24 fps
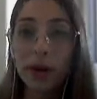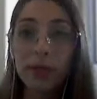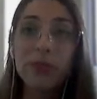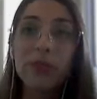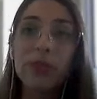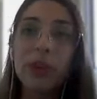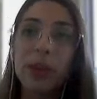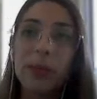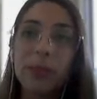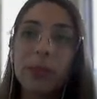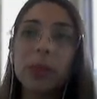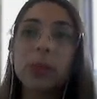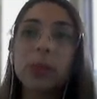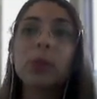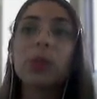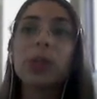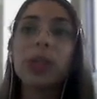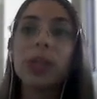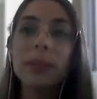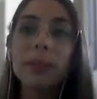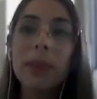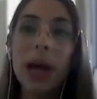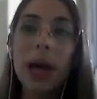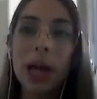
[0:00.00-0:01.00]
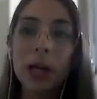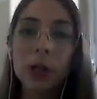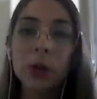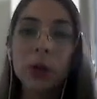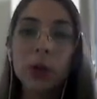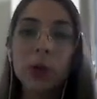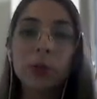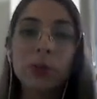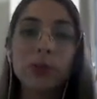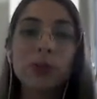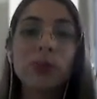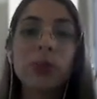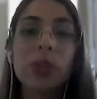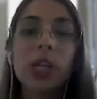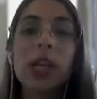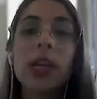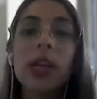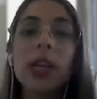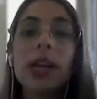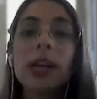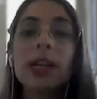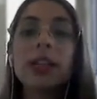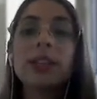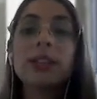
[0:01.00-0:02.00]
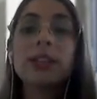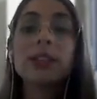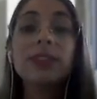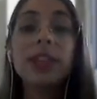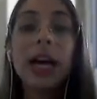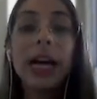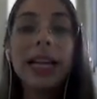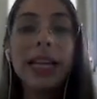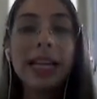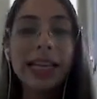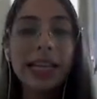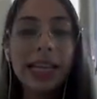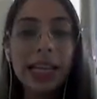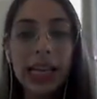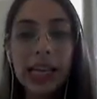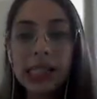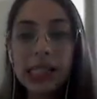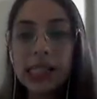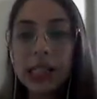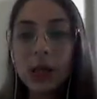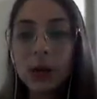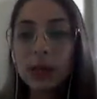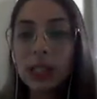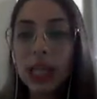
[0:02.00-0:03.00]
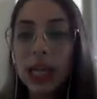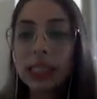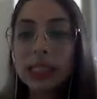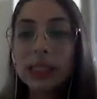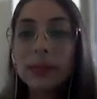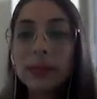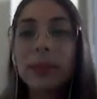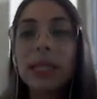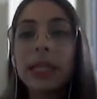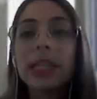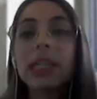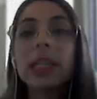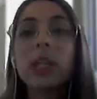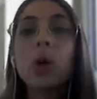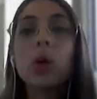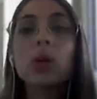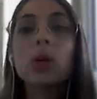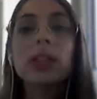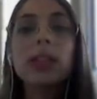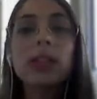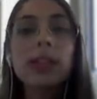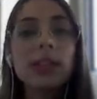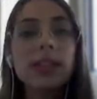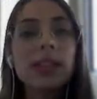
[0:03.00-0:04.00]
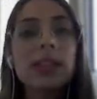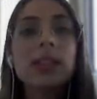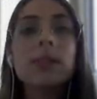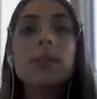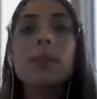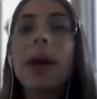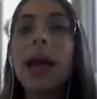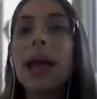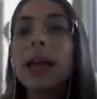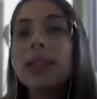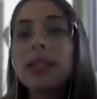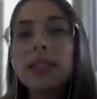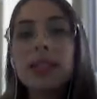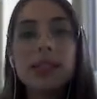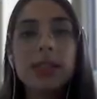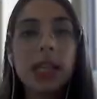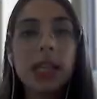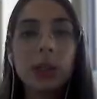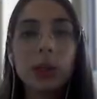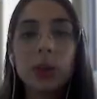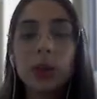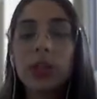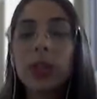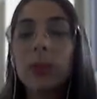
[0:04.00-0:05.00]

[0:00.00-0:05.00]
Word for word: fêmea do que em macho. Vale aqui ressaltar também que outras espécies dentro de